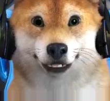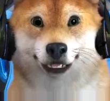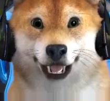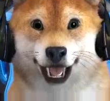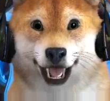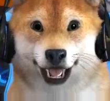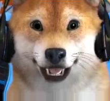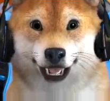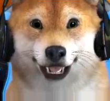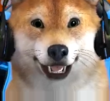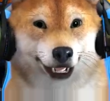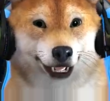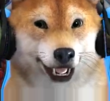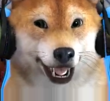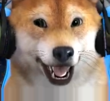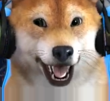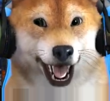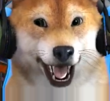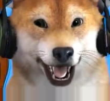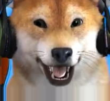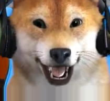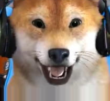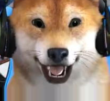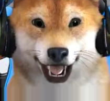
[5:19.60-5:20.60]
Aber guck mal, der
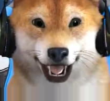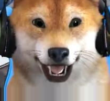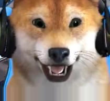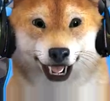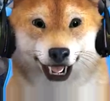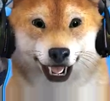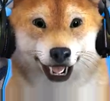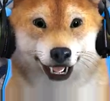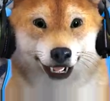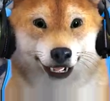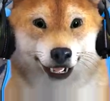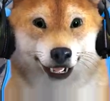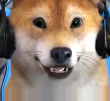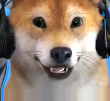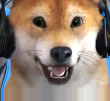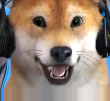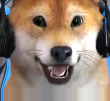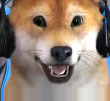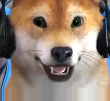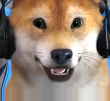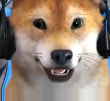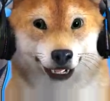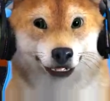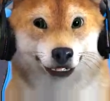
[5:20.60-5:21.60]
steigt richtig aus und
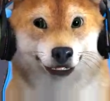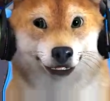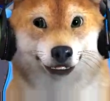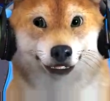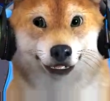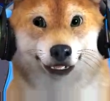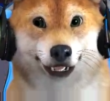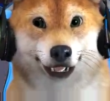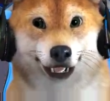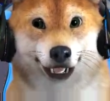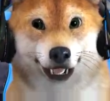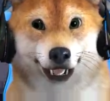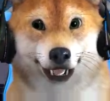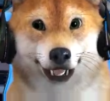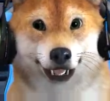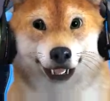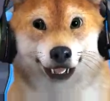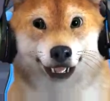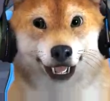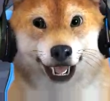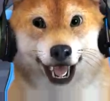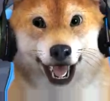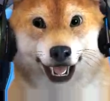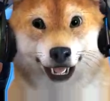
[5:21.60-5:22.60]
ein
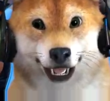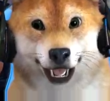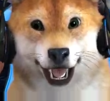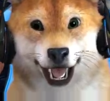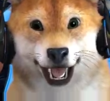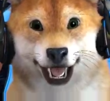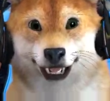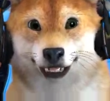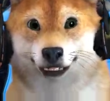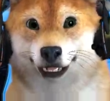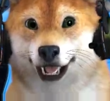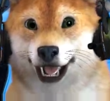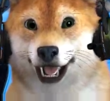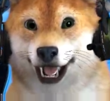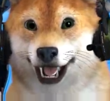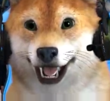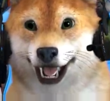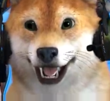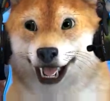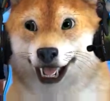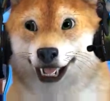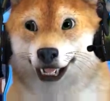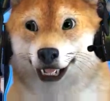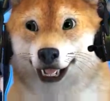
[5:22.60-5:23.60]
glaube, hinten muss
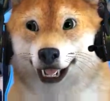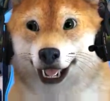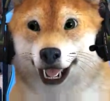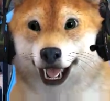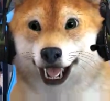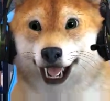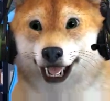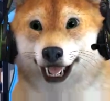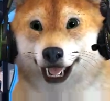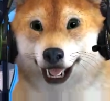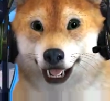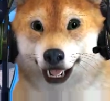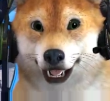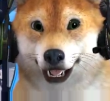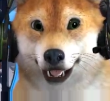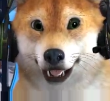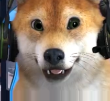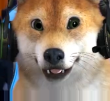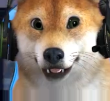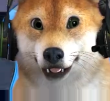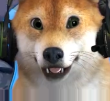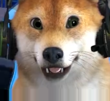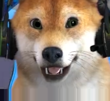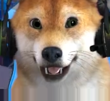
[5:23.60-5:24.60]
die Tür richtig äh,
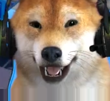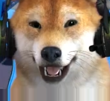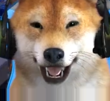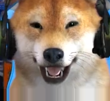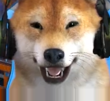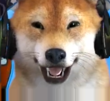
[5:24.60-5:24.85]
funktionieren, glaube